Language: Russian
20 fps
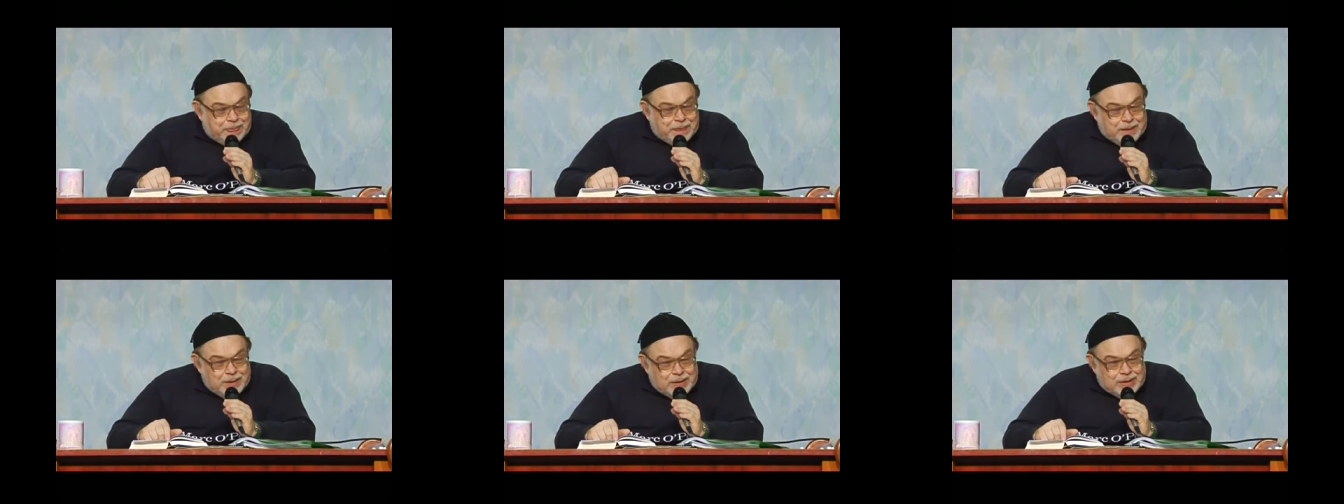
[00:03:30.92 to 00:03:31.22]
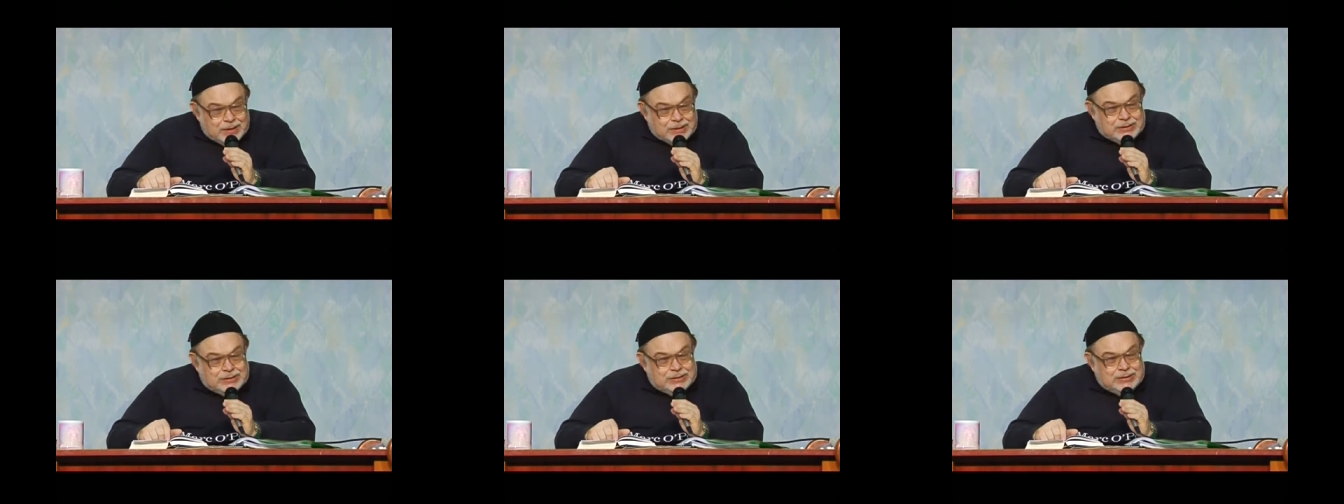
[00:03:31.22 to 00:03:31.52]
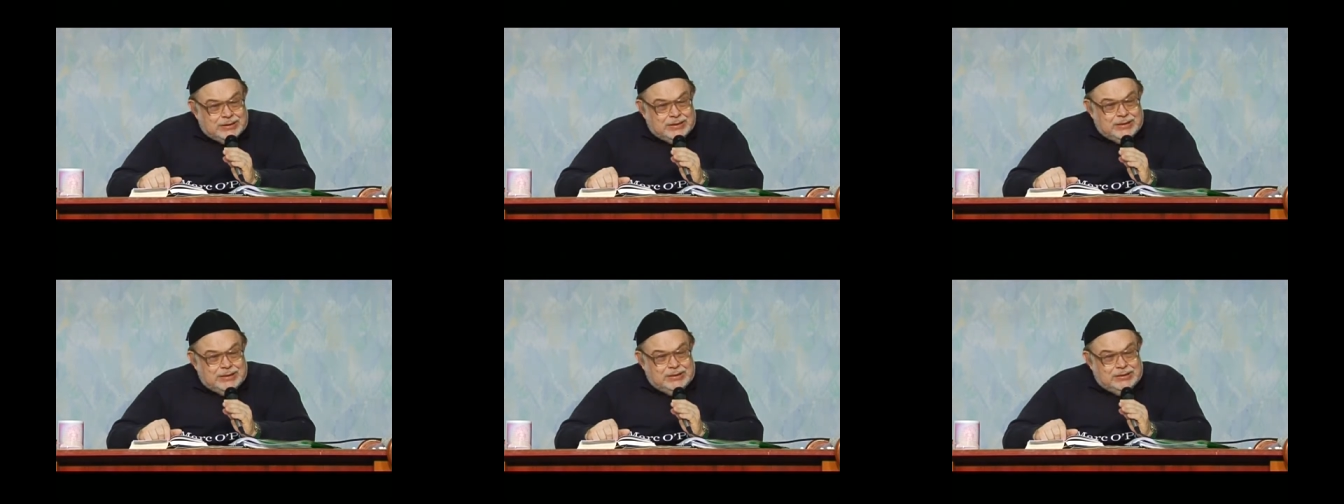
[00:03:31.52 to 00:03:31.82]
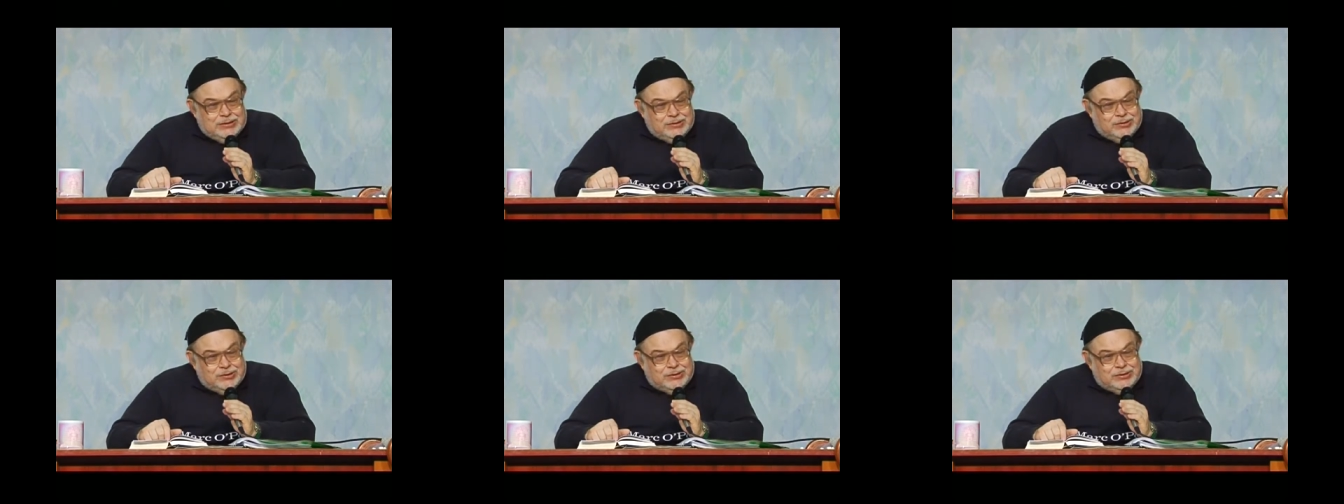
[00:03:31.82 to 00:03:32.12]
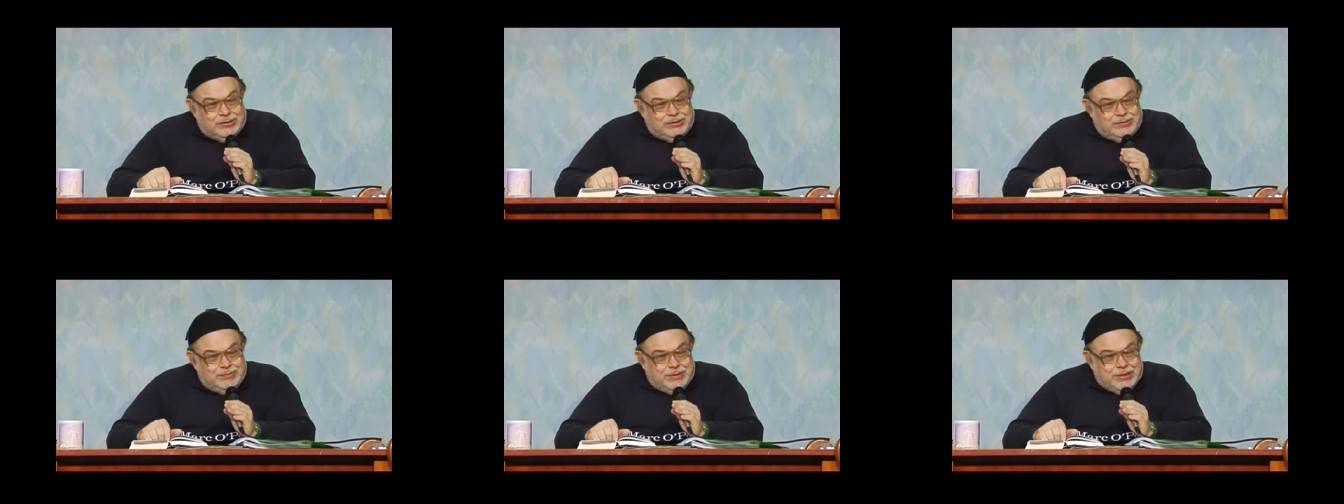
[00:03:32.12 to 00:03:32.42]
Есть. Но
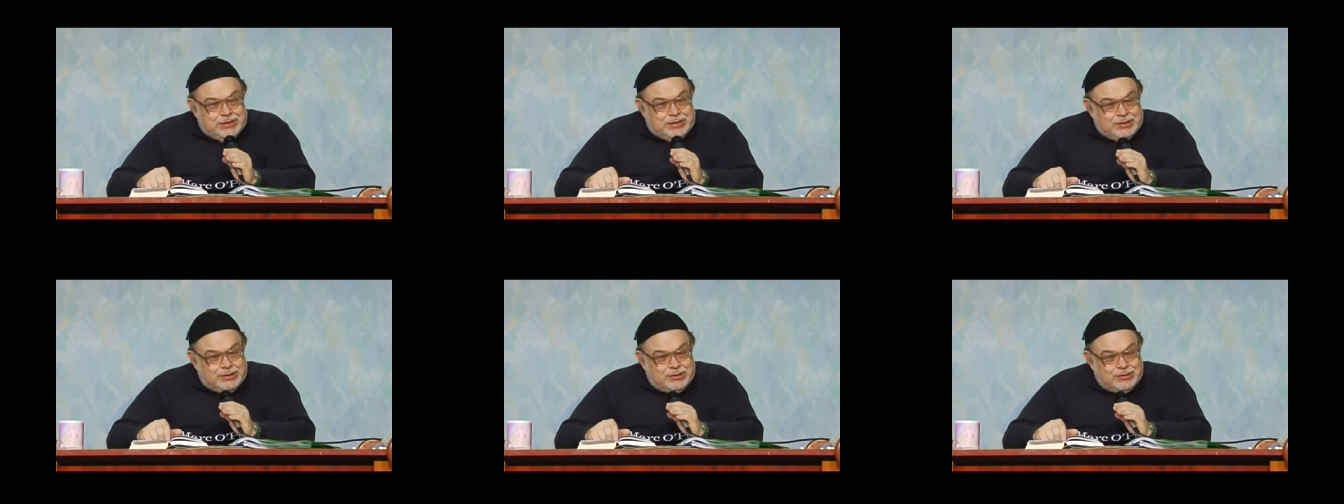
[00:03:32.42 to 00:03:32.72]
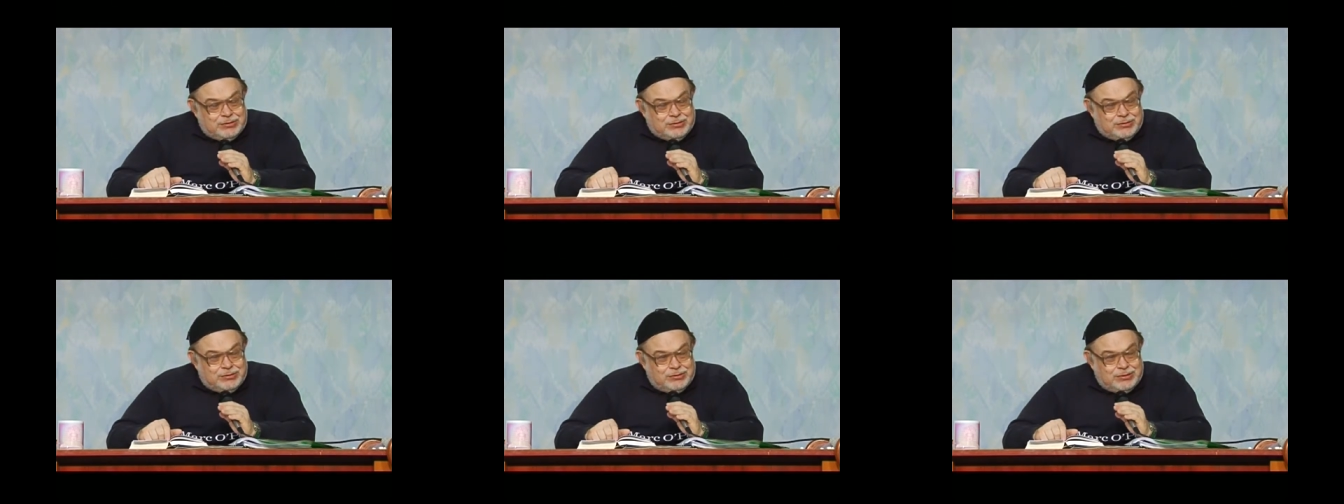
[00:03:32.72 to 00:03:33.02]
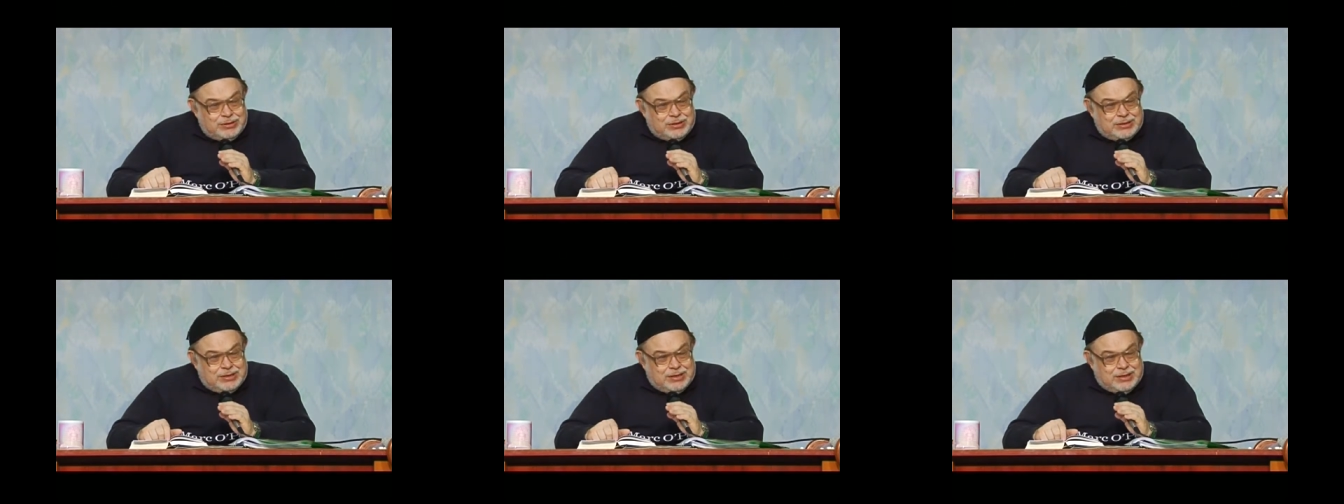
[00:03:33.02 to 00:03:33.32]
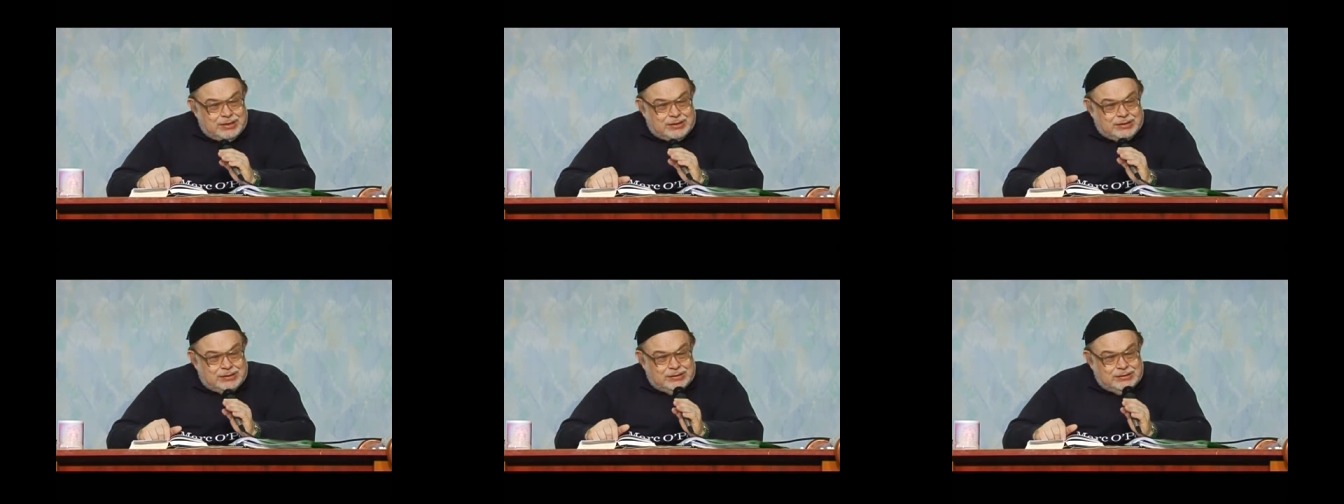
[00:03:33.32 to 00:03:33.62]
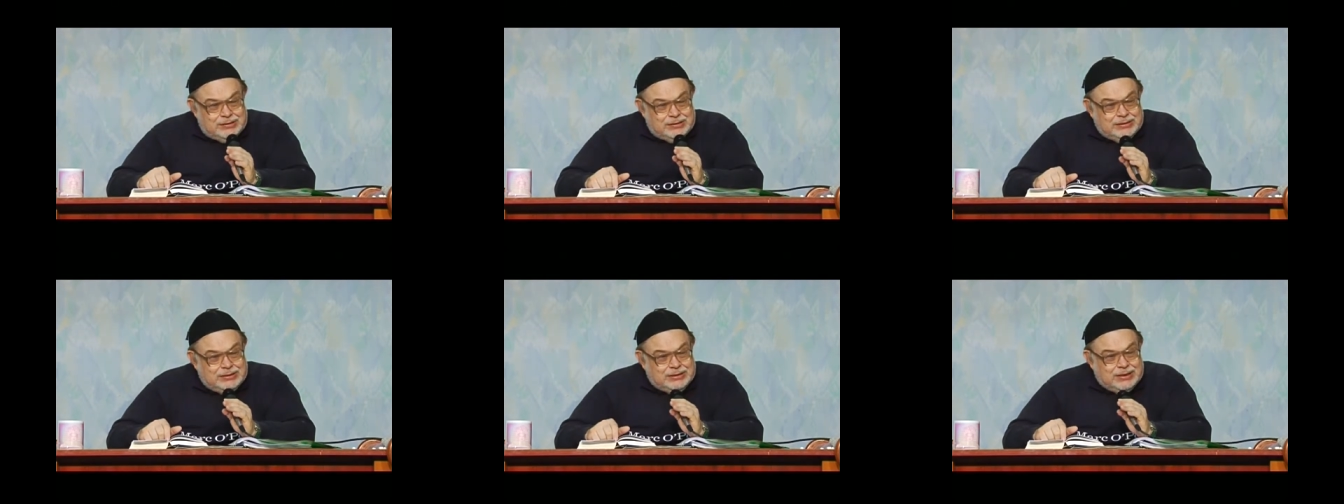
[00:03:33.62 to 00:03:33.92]
любите друг друга, как
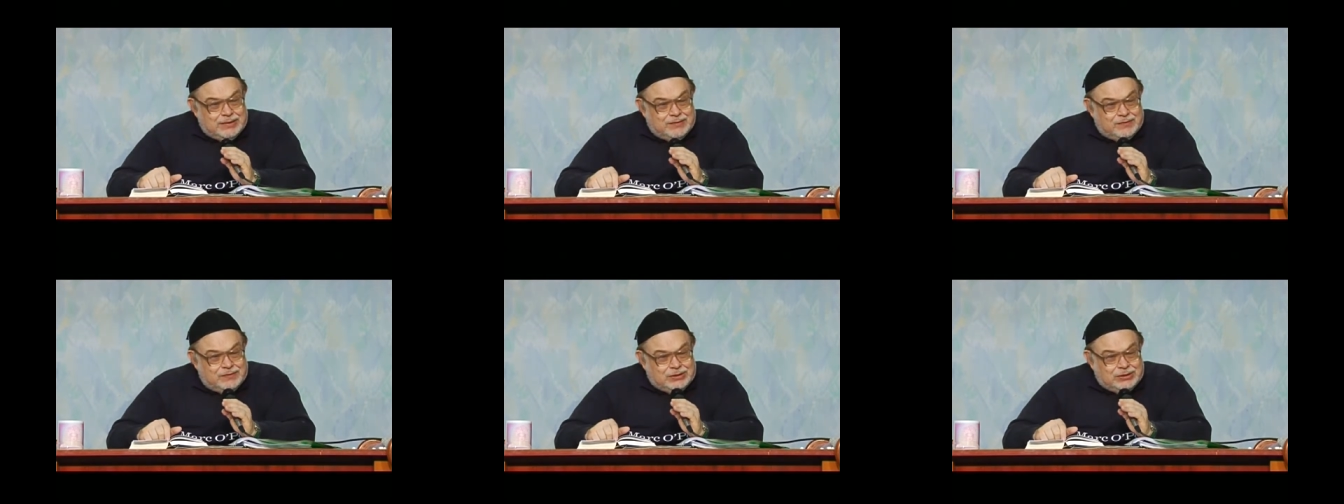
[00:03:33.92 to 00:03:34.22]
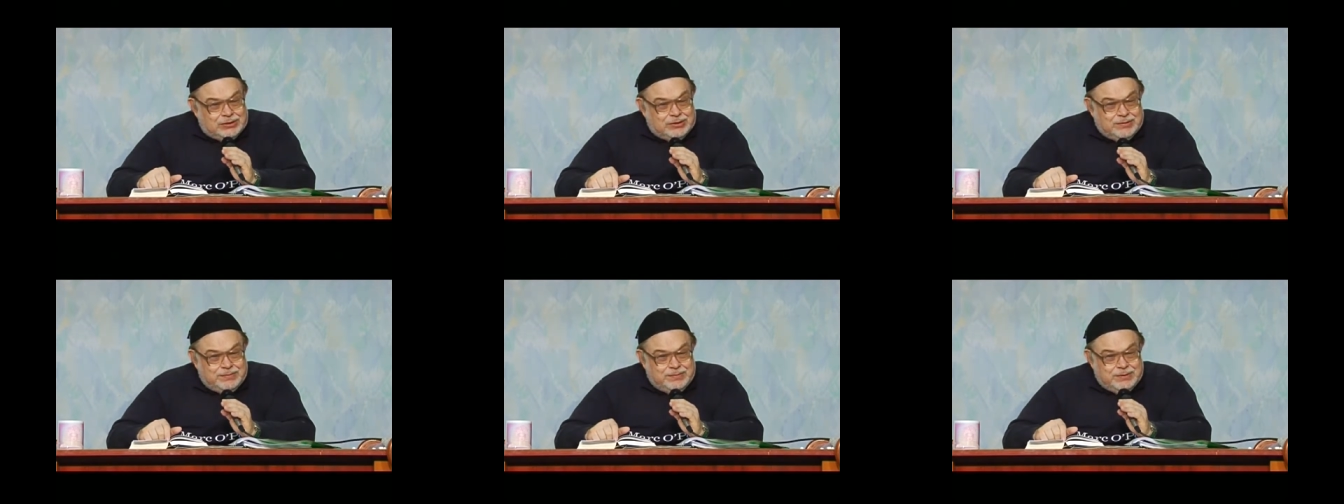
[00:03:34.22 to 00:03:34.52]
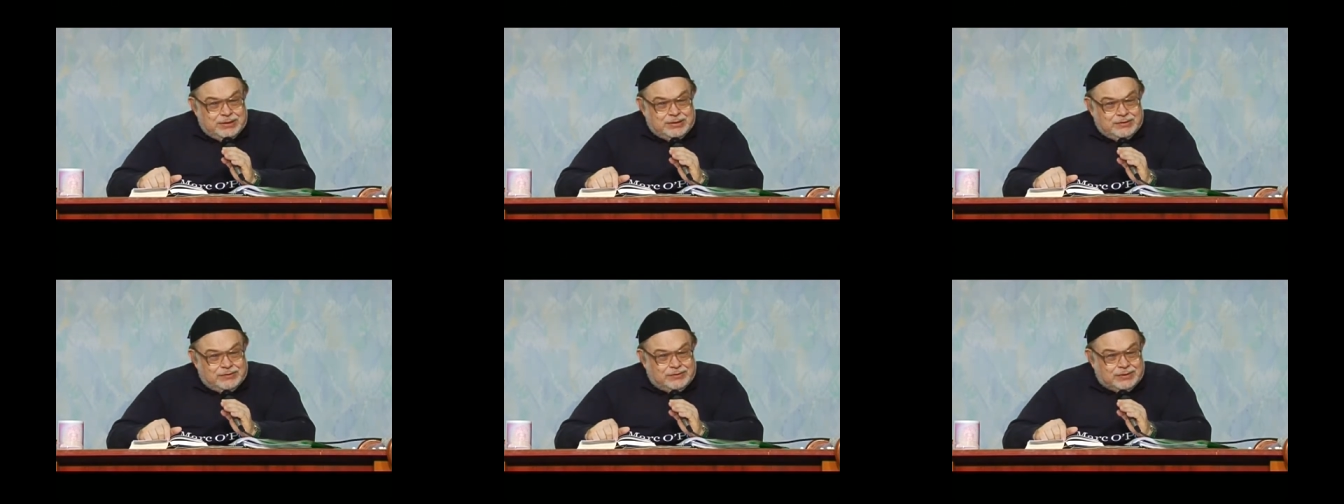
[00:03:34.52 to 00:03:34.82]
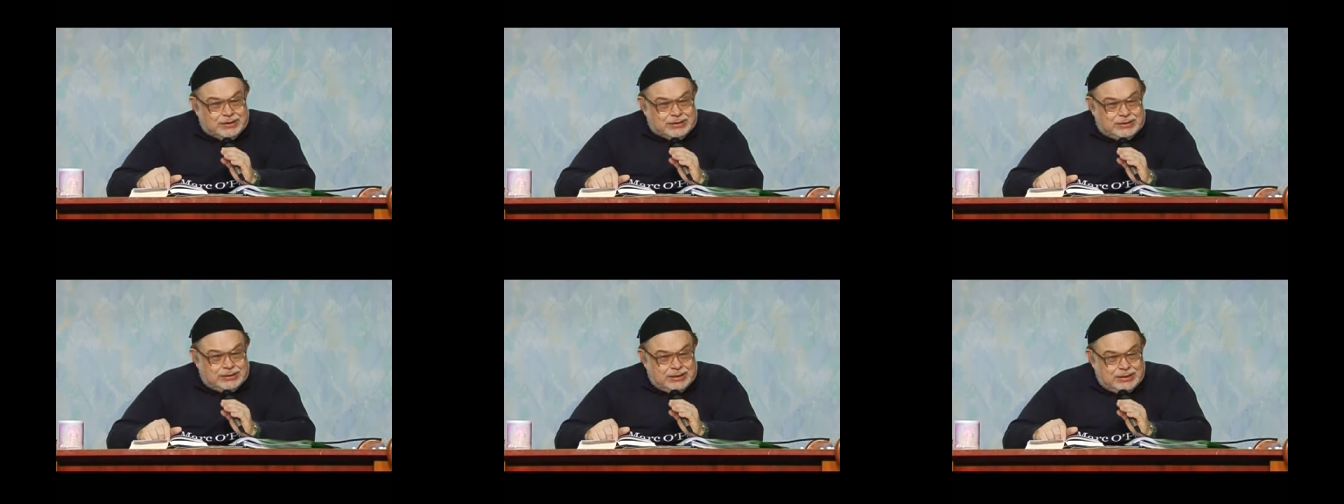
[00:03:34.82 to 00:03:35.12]
я возлюбил вас.